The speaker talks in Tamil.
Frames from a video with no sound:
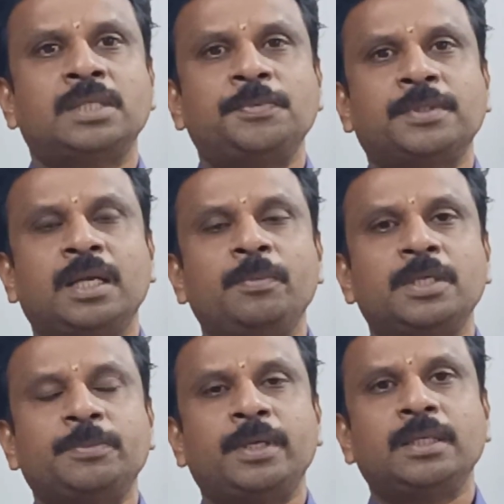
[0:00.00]

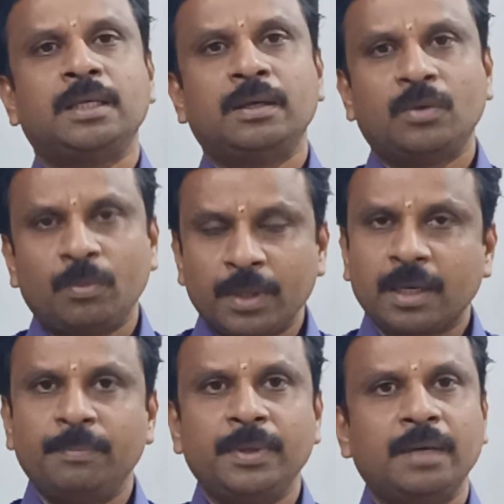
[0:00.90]
சப்ஸ்கிரைபர்ஸ் பார்த்திங்கன்னா ரொம்ப
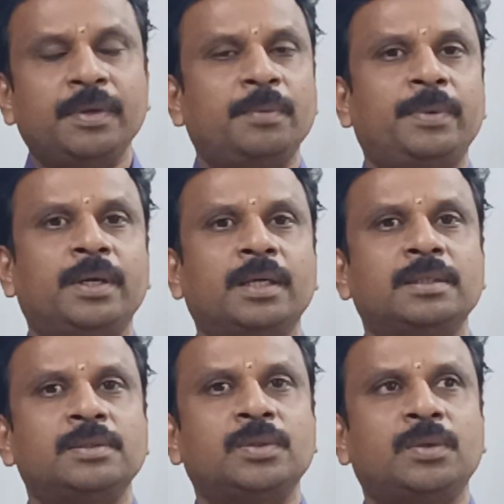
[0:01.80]
கம்மியாகவே இருப்பாங்க
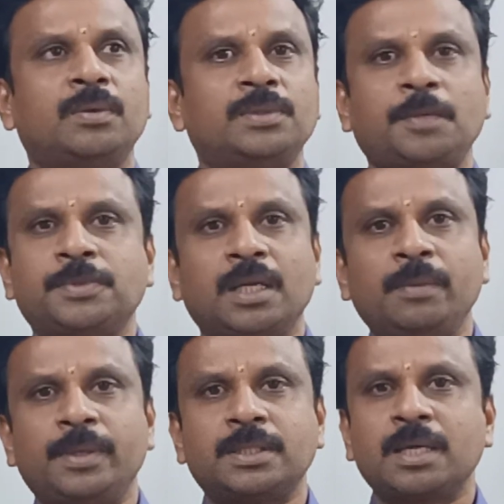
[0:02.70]
ஸோ
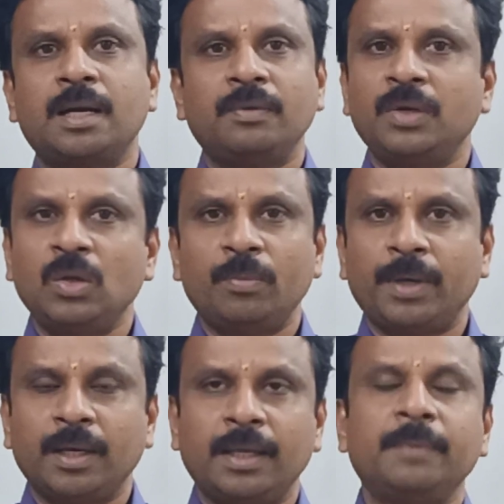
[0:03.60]
சப்ஸ்கிரைபர்ஸ்க்காக நான் வீடியோ
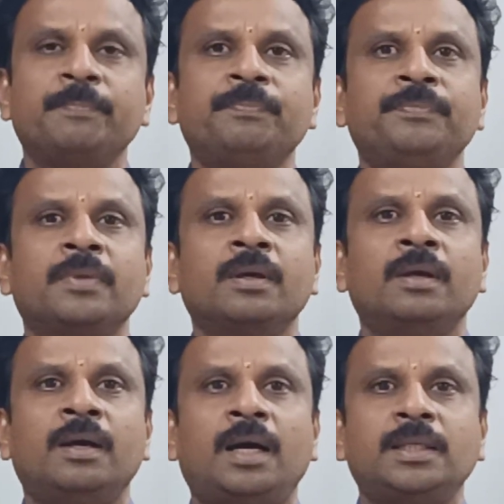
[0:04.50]
பண்ணலை
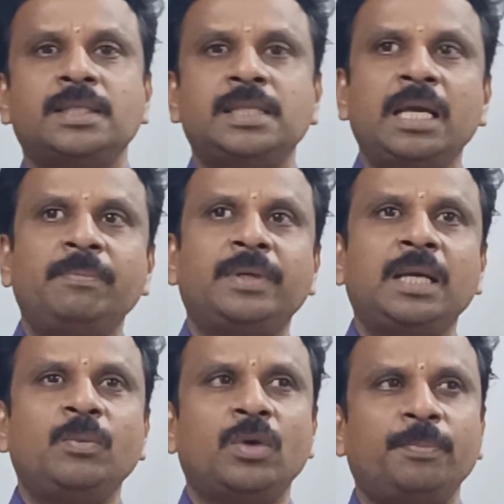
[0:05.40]
அட் த சேம்
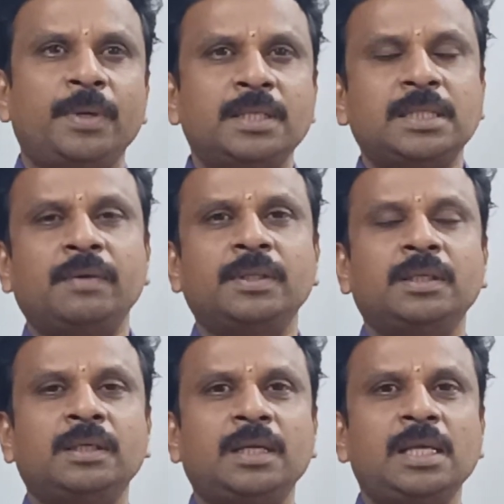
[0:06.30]
டைம் ஒரு பெருசாக
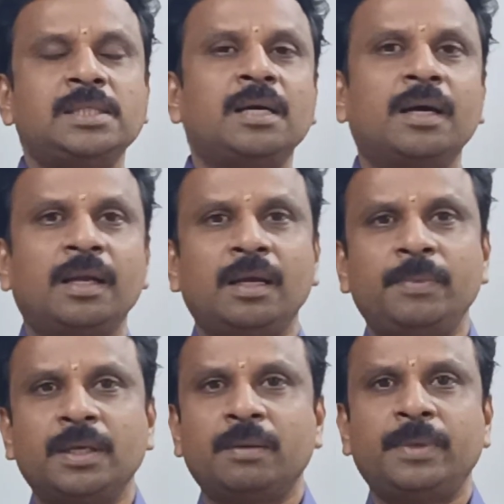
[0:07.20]
வந்து ரீச் ஆகலை
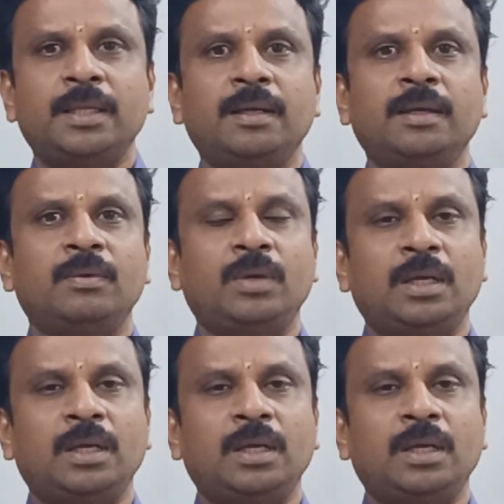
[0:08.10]
அப்படிங்கிற மாதிரிலாம்